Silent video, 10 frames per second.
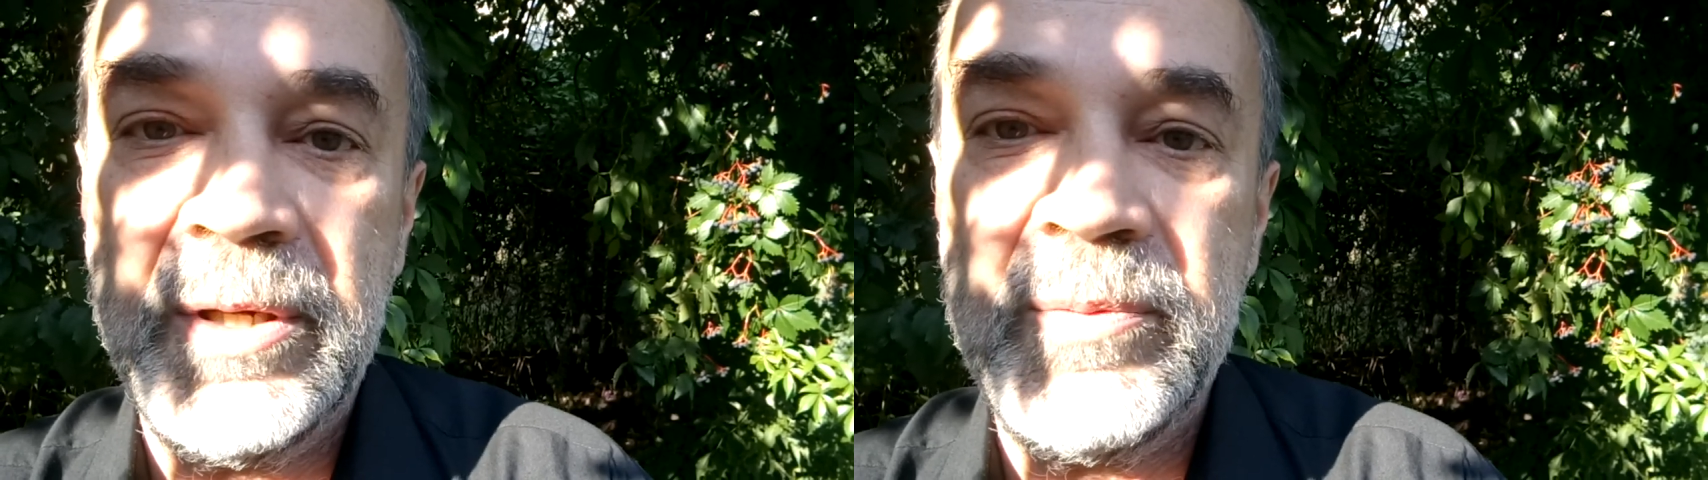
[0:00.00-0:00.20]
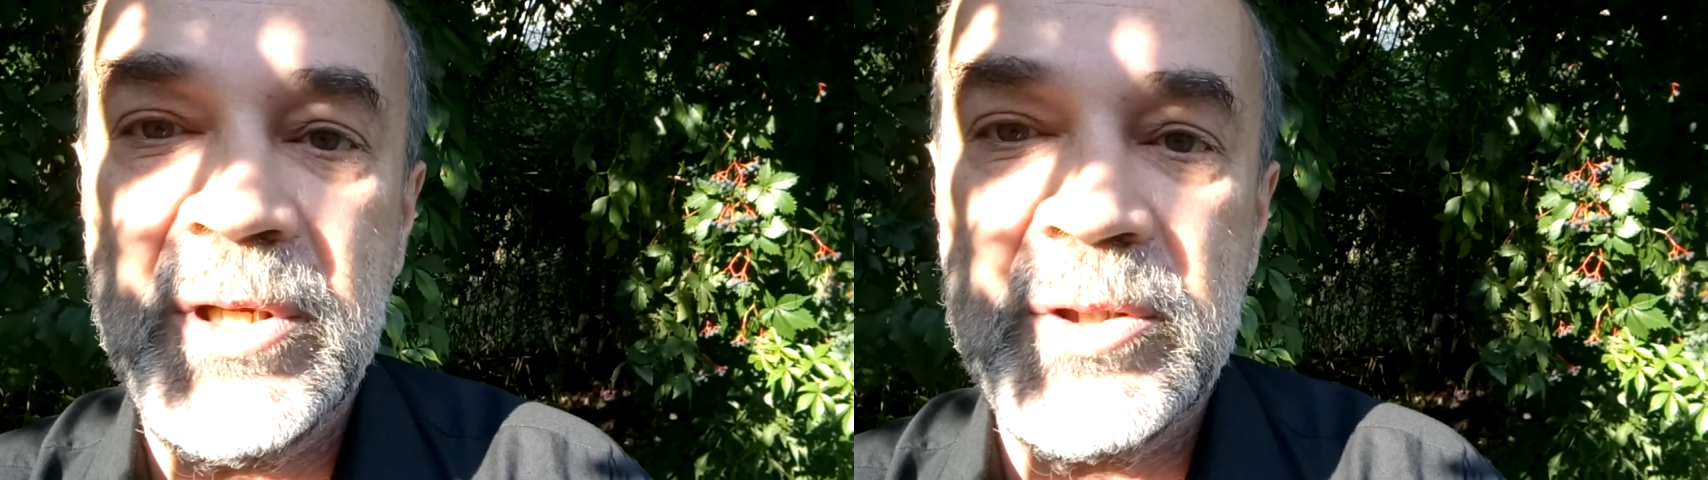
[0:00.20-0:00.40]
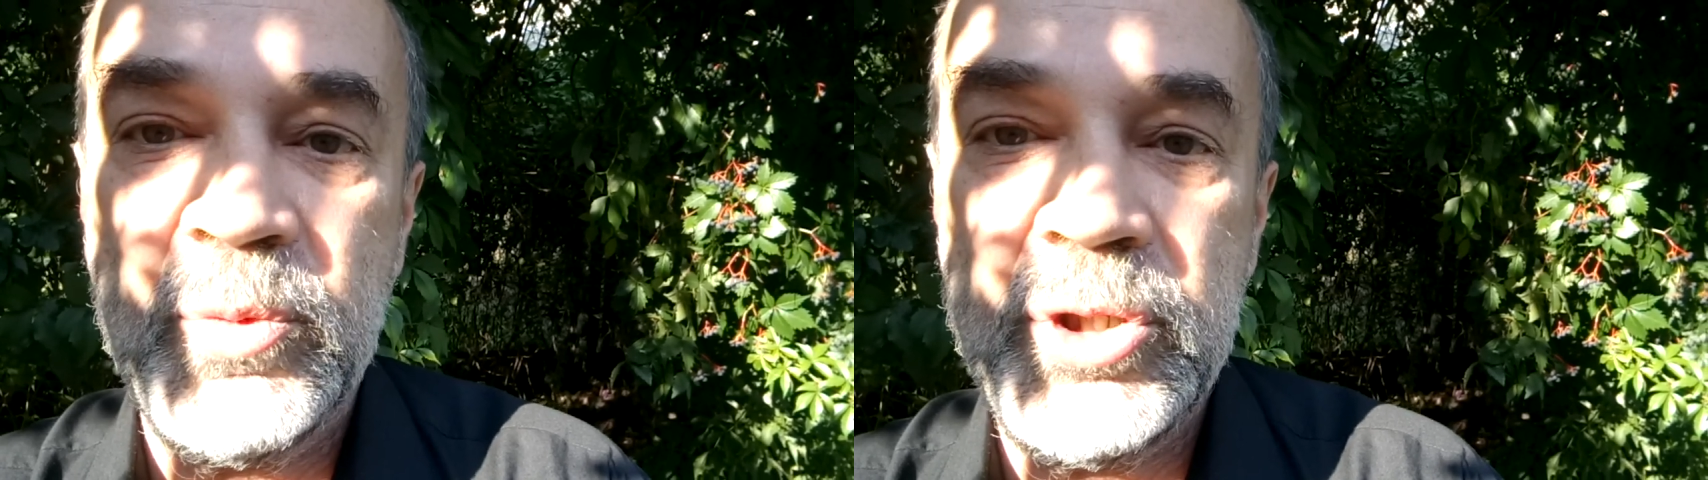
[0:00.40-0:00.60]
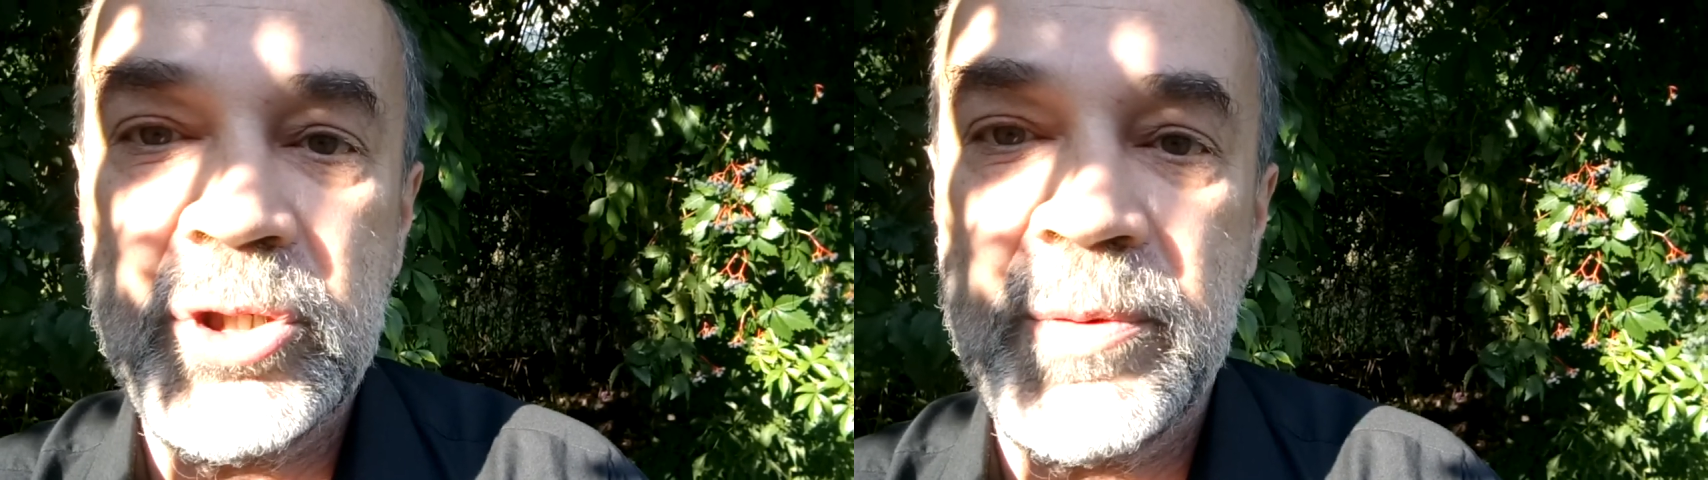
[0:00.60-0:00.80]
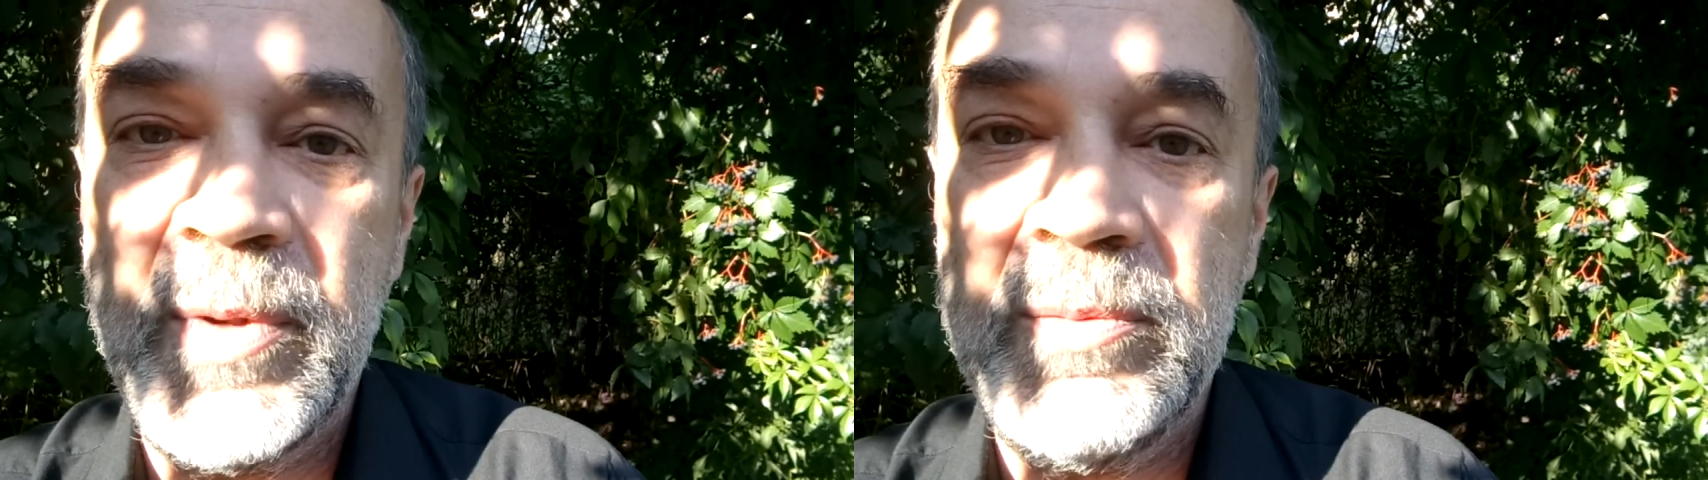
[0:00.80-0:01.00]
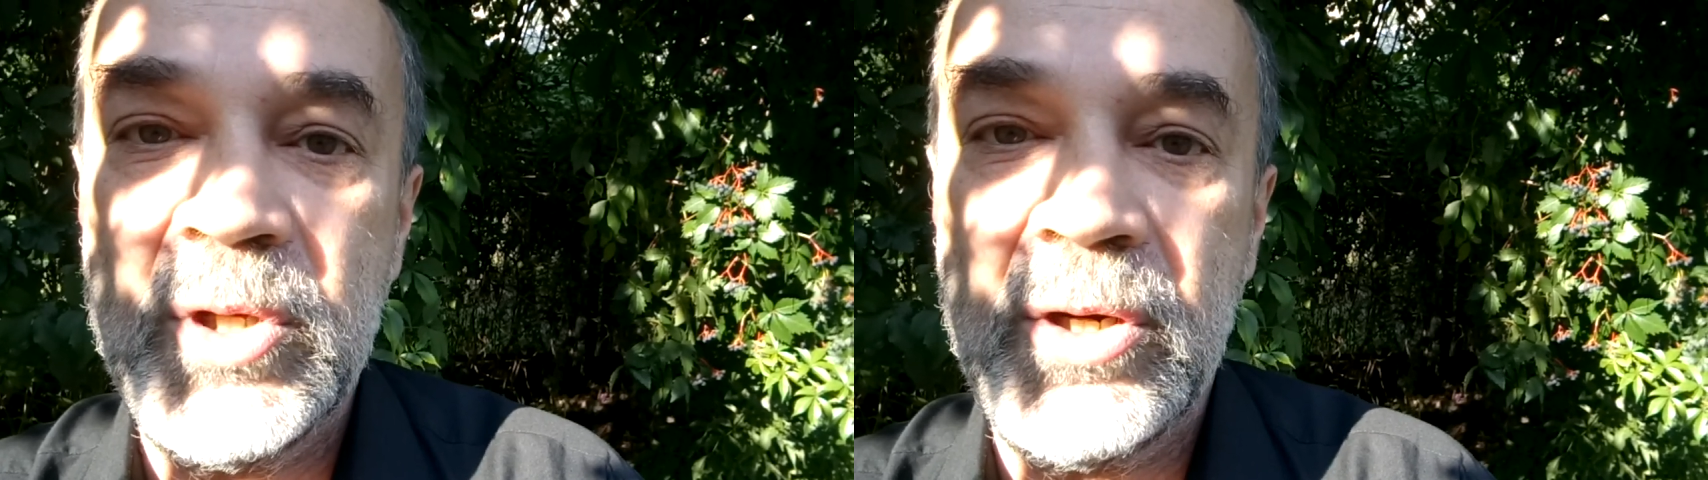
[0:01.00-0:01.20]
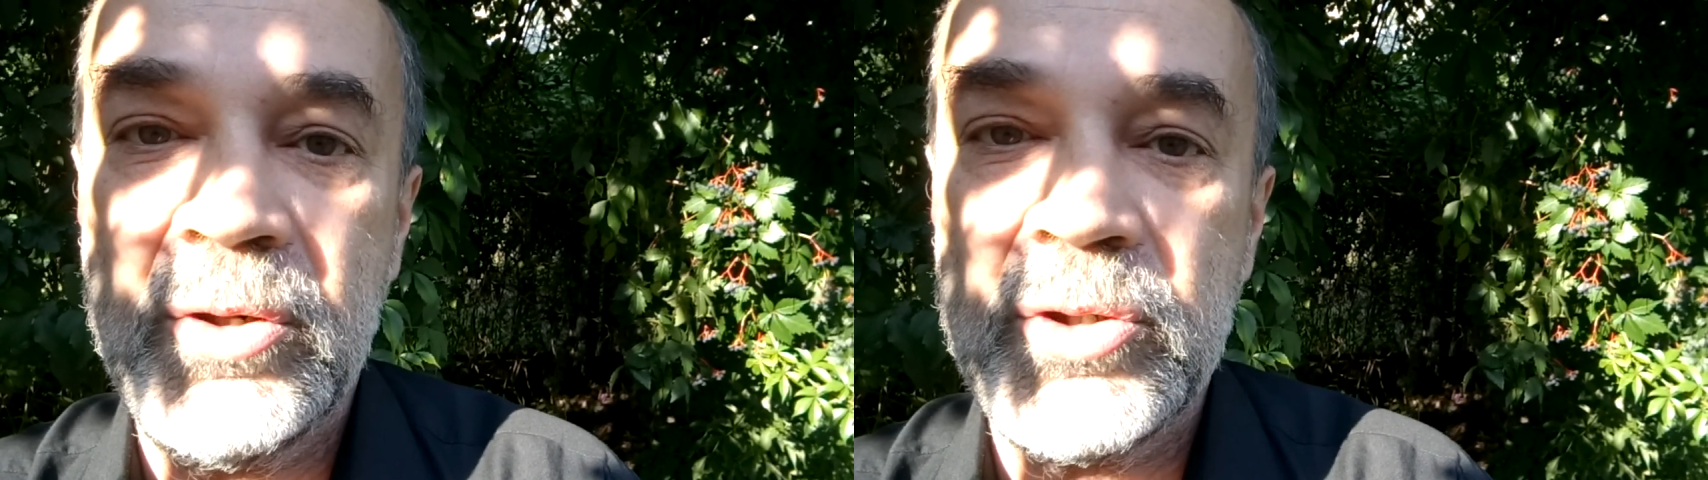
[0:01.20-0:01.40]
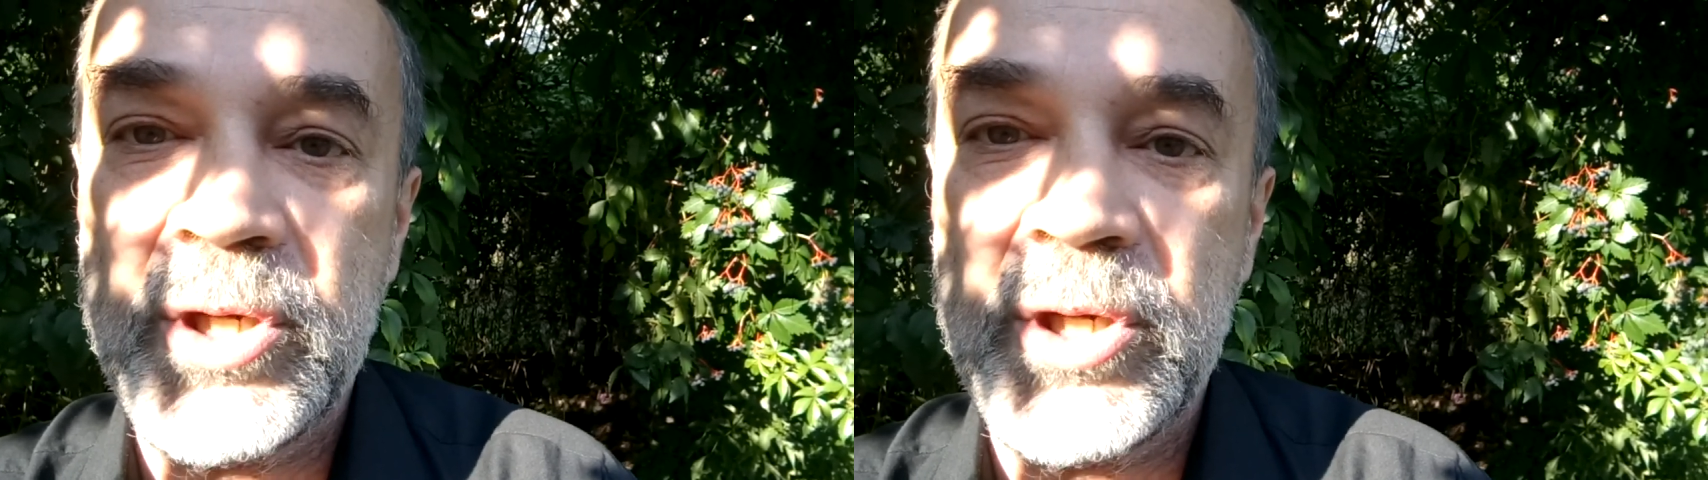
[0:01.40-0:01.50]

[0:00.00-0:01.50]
Nie zmusisz nikogo,